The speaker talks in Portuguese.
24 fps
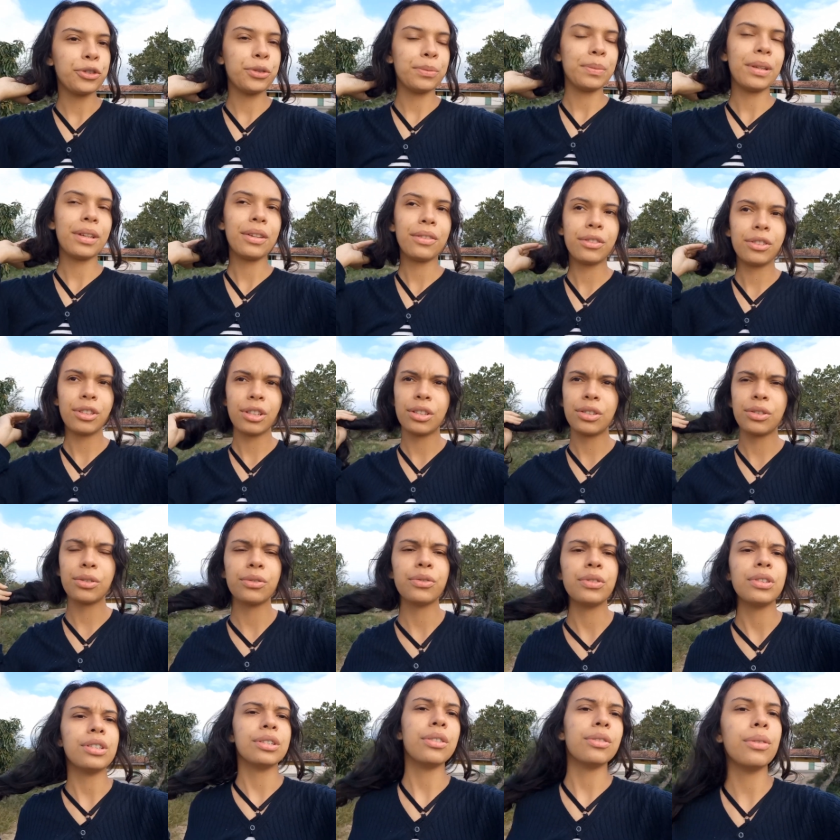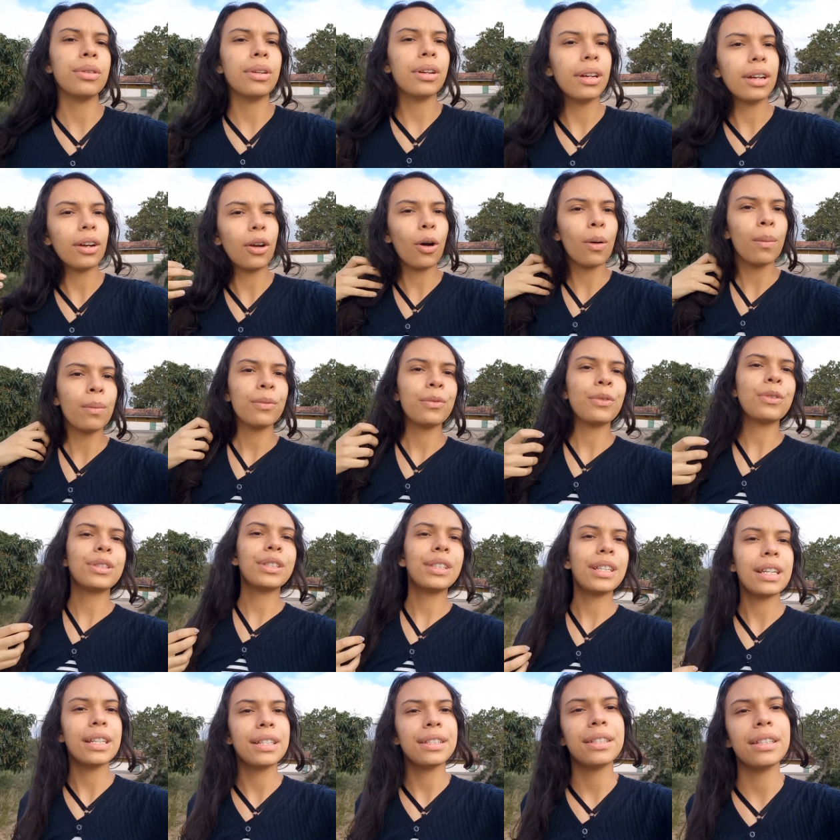minha gente, o vídeo, como
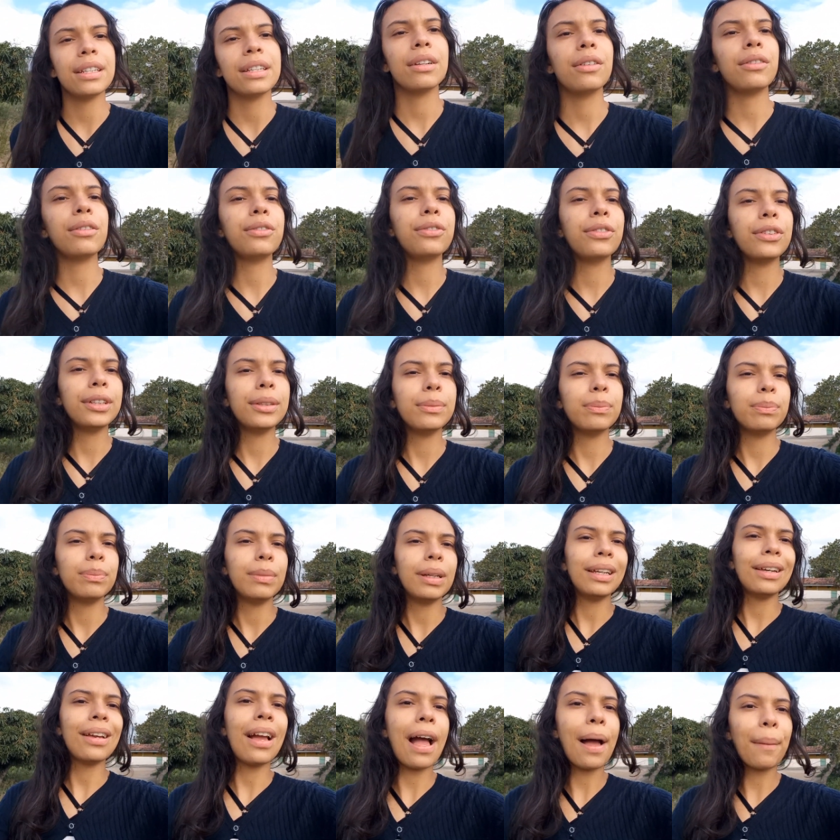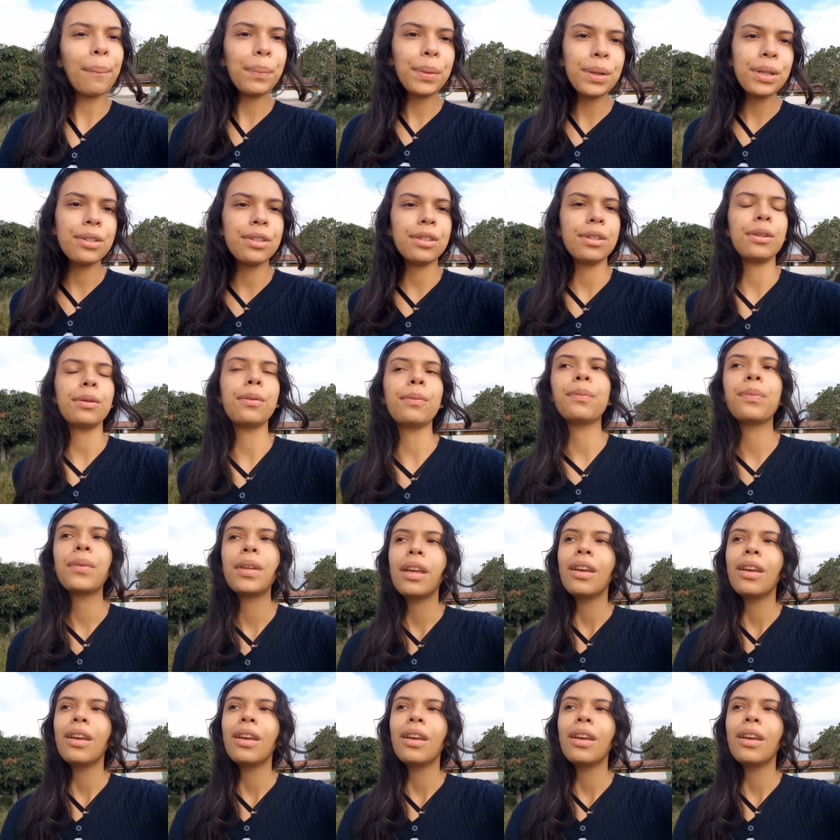vocês viram, foi bem rapidinho.